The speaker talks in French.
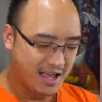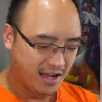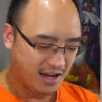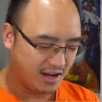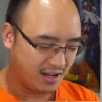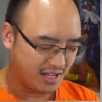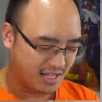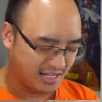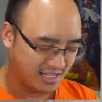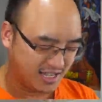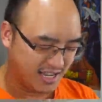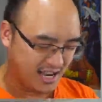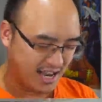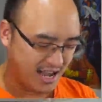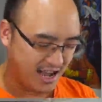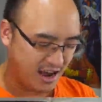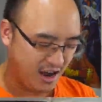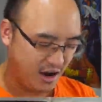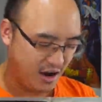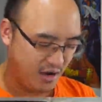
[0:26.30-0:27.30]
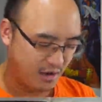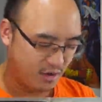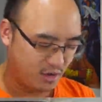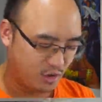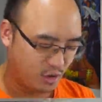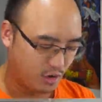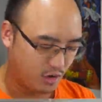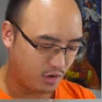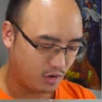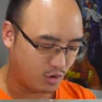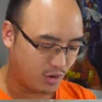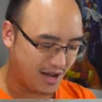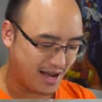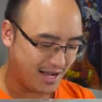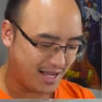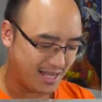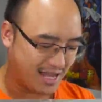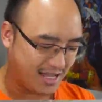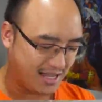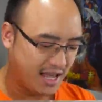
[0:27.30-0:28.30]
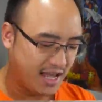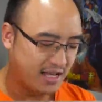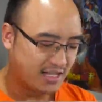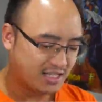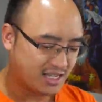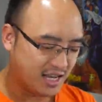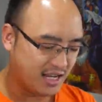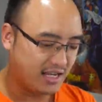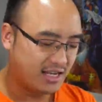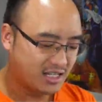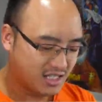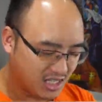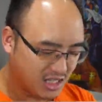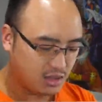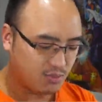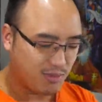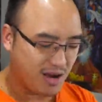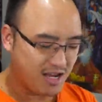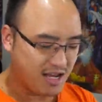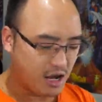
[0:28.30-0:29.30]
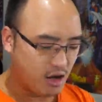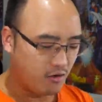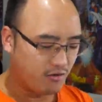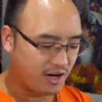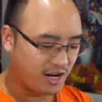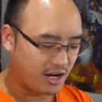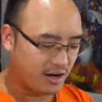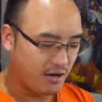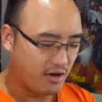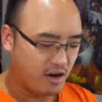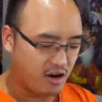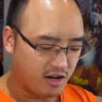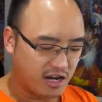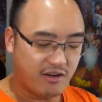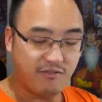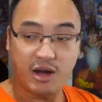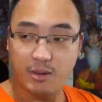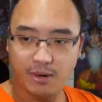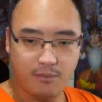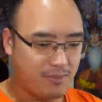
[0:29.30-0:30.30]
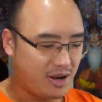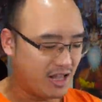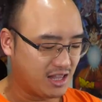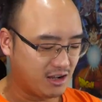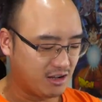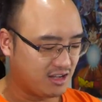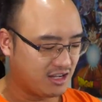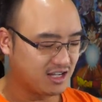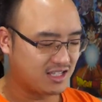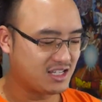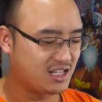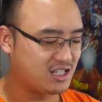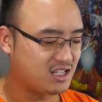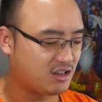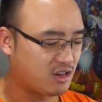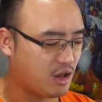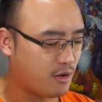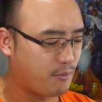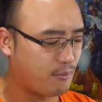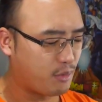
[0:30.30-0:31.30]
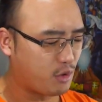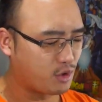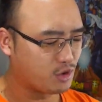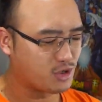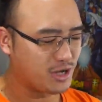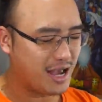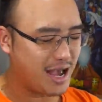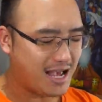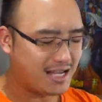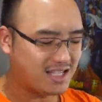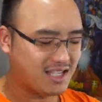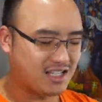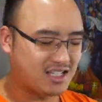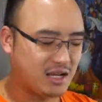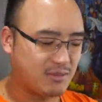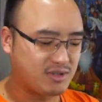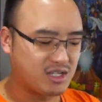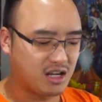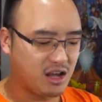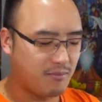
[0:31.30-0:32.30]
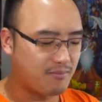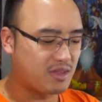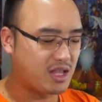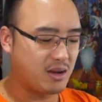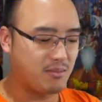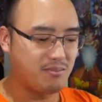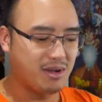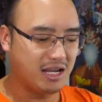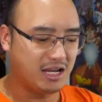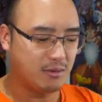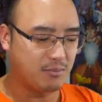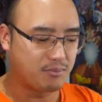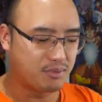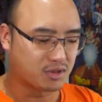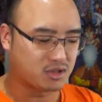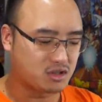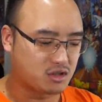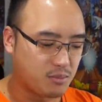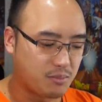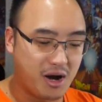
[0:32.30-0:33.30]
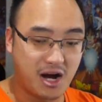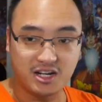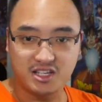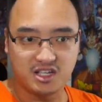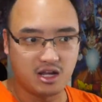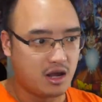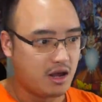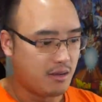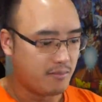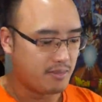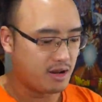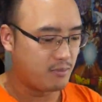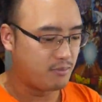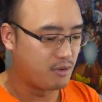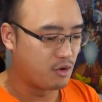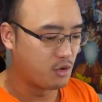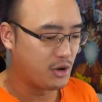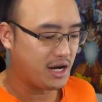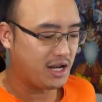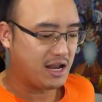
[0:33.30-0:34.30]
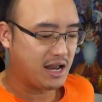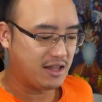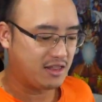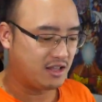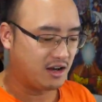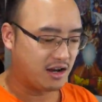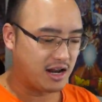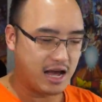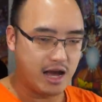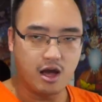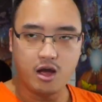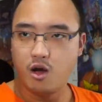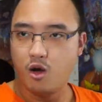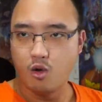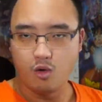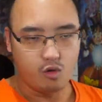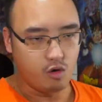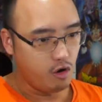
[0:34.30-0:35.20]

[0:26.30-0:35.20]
Alors qu'est-ce qu'il a? 1, 2, 3, 4, 5, 6 packs à ouvrir. On n'a vraiment pas le temps de niaiser, c'est un produit assez simple, c'est comme des mini boost box. Mais pour être là-dedans, là,